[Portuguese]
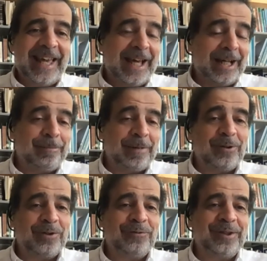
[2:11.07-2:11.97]
era para
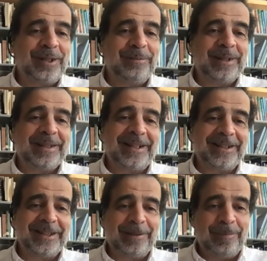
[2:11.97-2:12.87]
nós
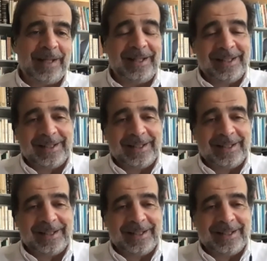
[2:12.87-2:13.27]
fundamental também